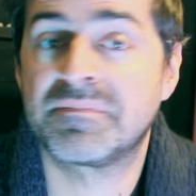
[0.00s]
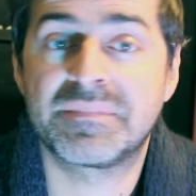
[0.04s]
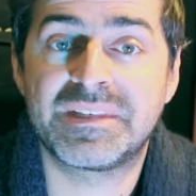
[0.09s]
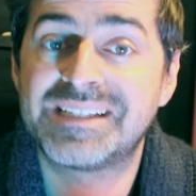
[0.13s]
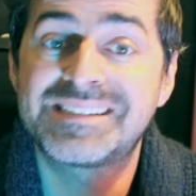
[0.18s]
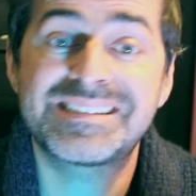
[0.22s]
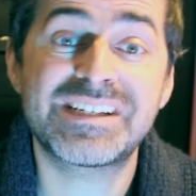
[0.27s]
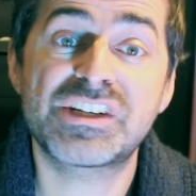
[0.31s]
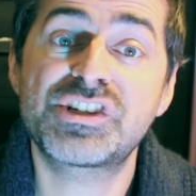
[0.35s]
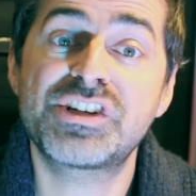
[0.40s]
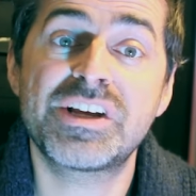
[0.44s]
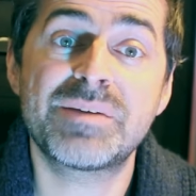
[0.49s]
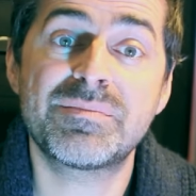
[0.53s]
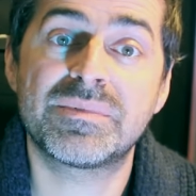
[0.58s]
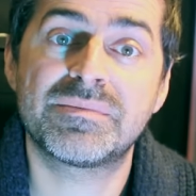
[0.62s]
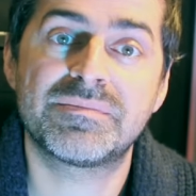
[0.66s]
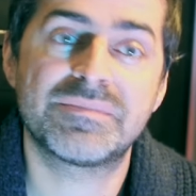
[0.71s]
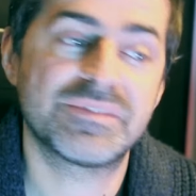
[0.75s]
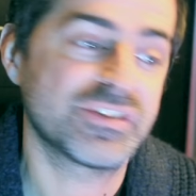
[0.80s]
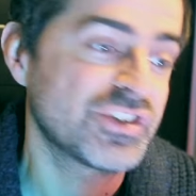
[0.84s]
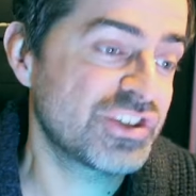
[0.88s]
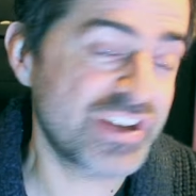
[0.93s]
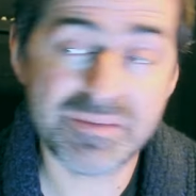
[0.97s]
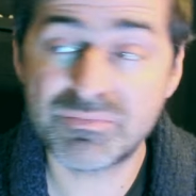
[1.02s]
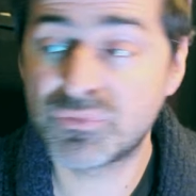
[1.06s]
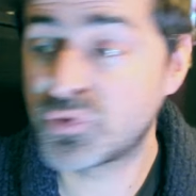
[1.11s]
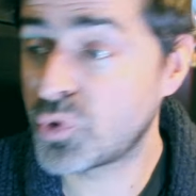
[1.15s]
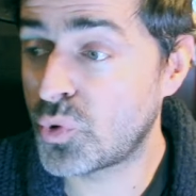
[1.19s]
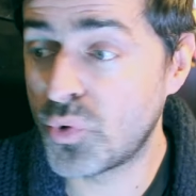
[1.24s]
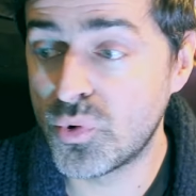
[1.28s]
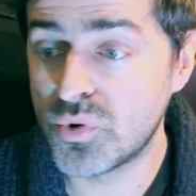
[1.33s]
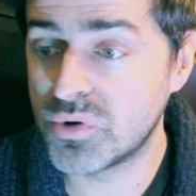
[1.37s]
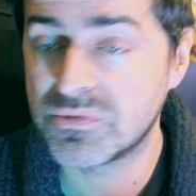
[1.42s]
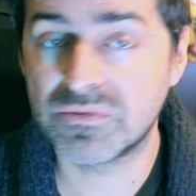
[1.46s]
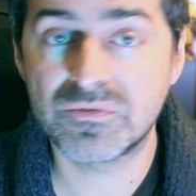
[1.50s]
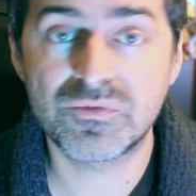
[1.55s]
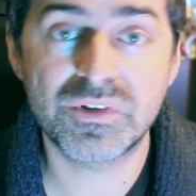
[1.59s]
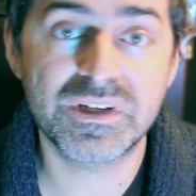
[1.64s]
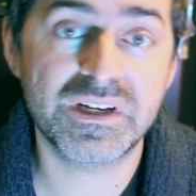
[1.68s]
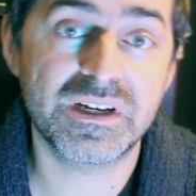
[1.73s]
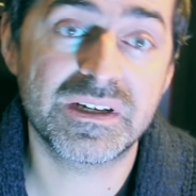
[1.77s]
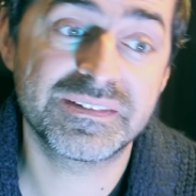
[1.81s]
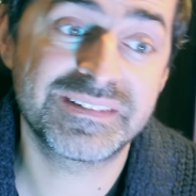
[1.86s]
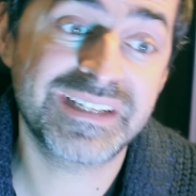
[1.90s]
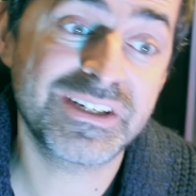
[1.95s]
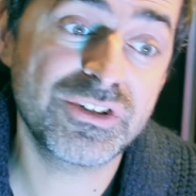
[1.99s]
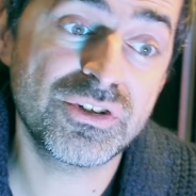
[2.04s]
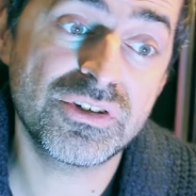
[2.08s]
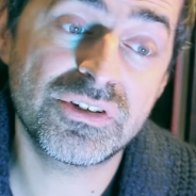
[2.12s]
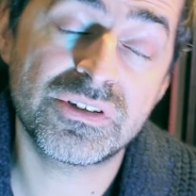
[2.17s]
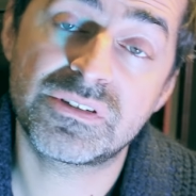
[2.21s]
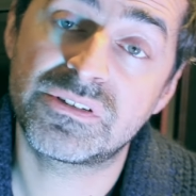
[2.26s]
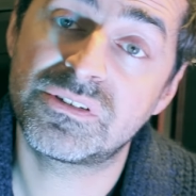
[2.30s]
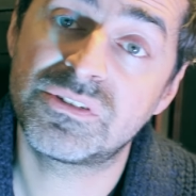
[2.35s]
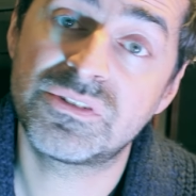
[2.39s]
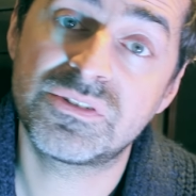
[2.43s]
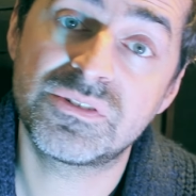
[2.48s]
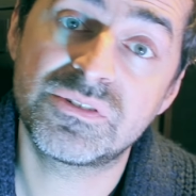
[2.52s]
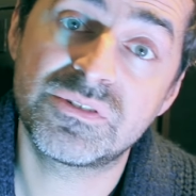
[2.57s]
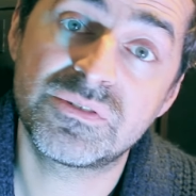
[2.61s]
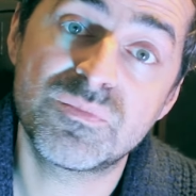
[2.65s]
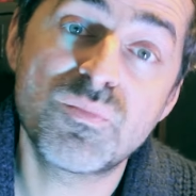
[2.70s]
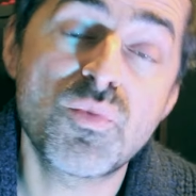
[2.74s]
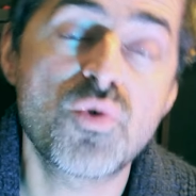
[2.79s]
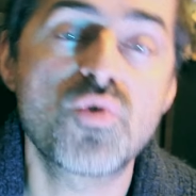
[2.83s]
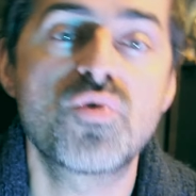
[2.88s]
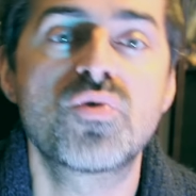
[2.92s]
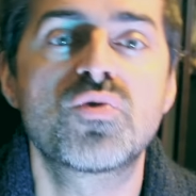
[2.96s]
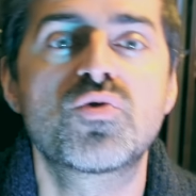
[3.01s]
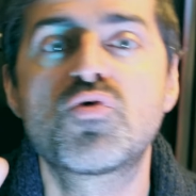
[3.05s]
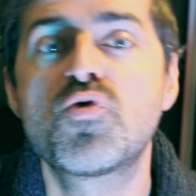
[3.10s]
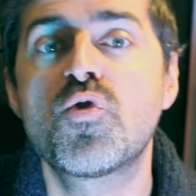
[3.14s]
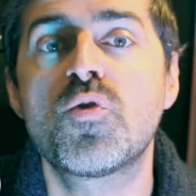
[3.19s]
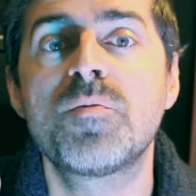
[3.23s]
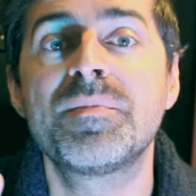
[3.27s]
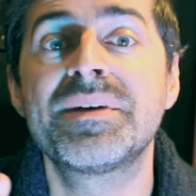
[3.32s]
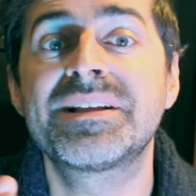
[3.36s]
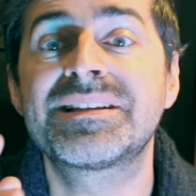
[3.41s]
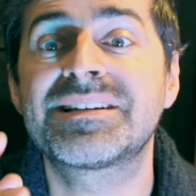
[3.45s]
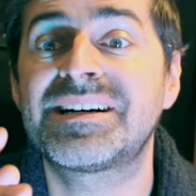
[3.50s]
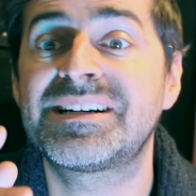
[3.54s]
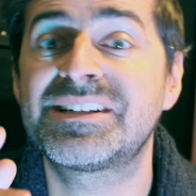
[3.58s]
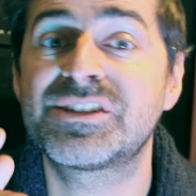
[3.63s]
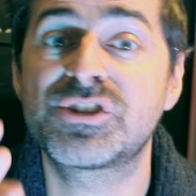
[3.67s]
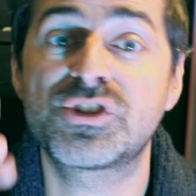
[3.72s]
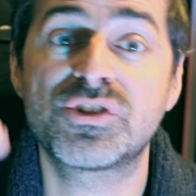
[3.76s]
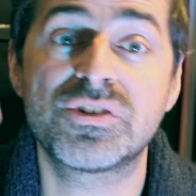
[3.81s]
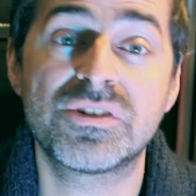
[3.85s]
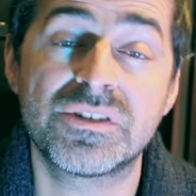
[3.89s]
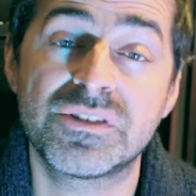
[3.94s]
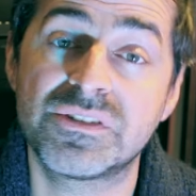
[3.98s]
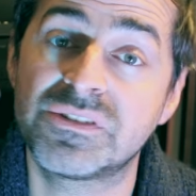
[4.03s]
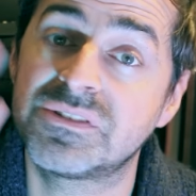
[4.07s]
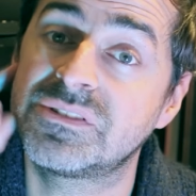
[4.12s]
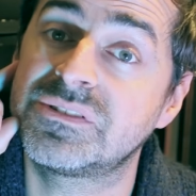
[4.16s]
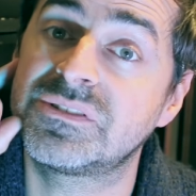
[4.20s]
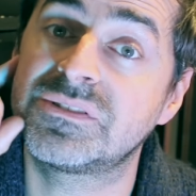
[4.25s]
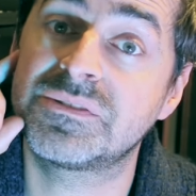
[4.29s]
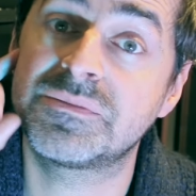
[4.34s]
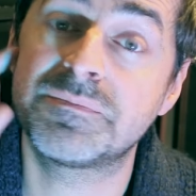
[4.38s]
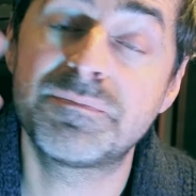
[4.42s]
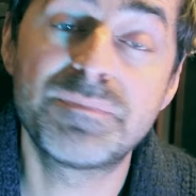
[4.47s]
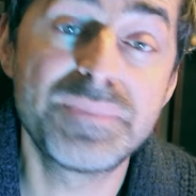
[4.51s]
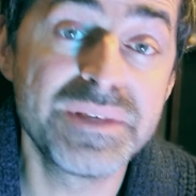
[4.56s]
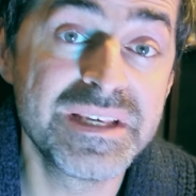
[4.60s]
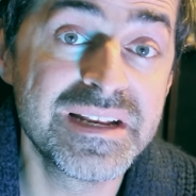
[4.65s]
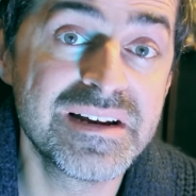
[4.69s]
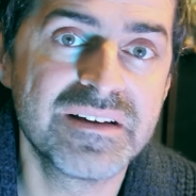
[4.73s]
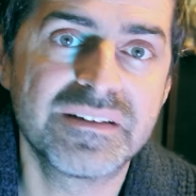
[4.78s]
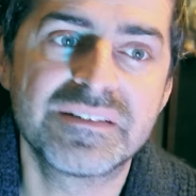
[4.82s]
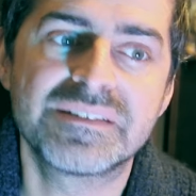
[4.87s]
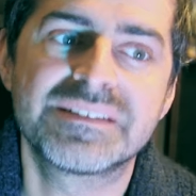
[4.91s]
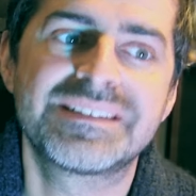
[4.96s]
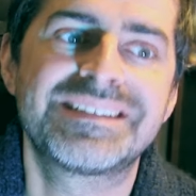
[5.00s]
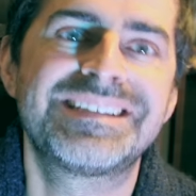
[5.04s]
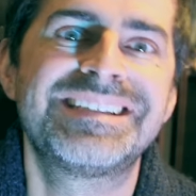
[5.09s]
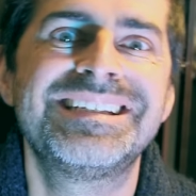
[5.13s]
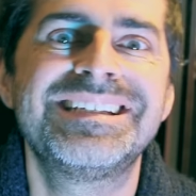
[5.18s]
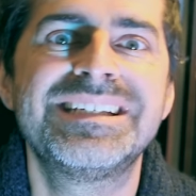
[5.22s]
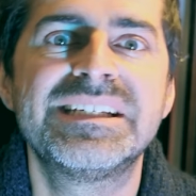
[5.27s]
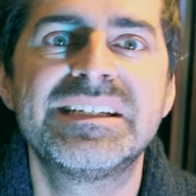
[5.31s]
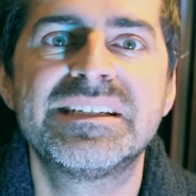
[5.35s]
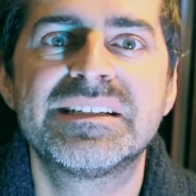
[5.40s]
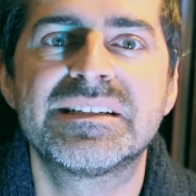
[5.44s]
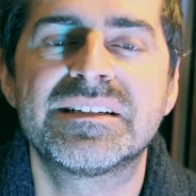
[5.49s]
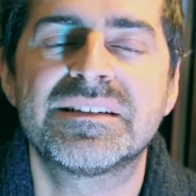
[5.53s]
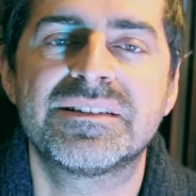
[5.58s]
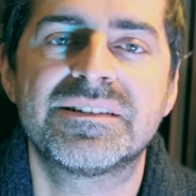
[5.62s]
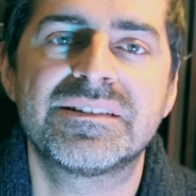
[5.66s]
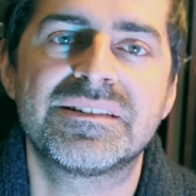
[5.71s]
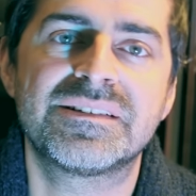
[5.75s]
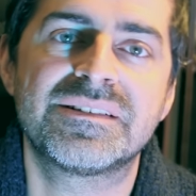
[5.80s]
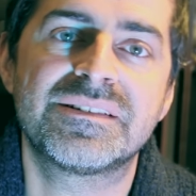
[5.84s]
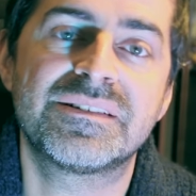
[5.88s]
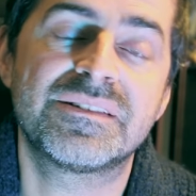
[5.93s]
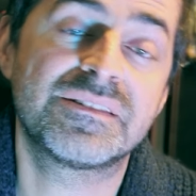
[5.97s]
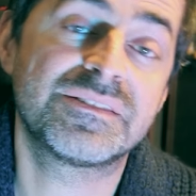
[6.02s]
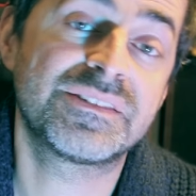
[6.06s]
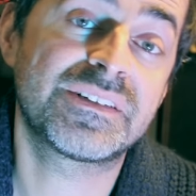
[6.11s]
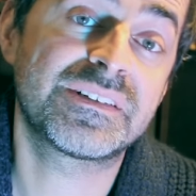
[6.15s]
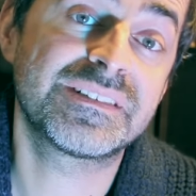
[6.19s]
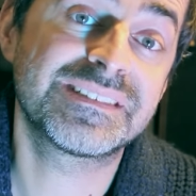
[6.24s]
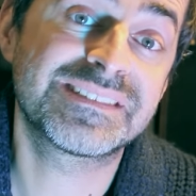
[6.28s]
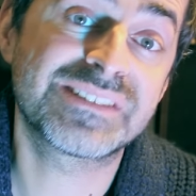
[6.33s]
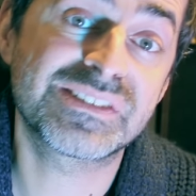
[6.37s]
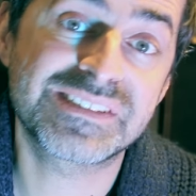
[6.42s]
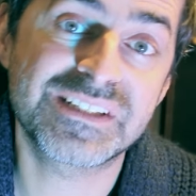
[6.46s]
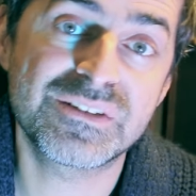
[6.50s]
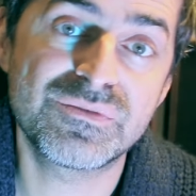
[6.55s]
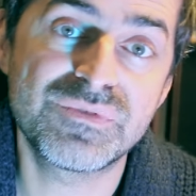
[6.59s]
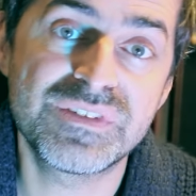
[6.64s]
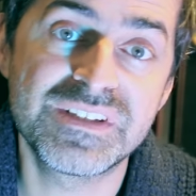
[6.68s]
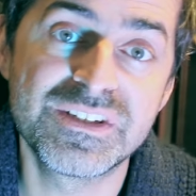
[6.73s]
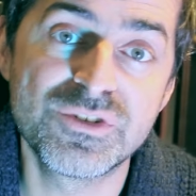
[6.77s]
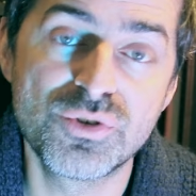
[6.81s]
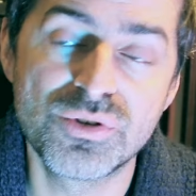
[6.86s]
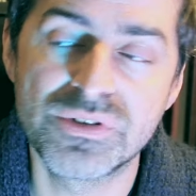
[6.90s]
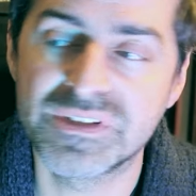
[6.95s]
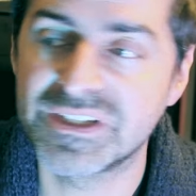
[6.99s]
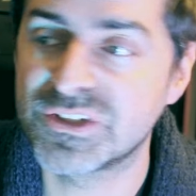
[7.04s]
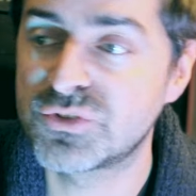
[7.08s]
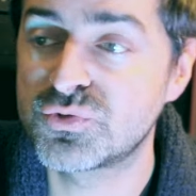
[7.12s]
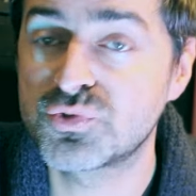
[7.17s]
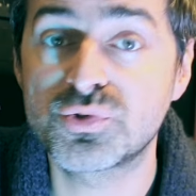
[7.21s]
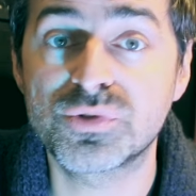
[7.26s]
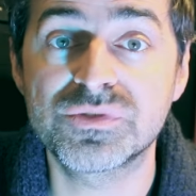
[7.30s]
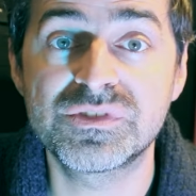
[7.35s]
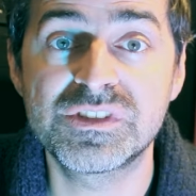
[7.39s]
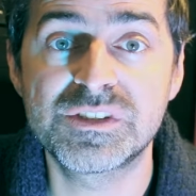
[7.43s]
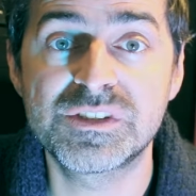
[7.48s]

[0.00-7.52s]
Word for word: Et ça, j'aime. J'aime trop. Voilà. D'ailleurs, euh, mon court-métrage euh, Bill, qui est euh, dans les anciennes vidéos, est toujours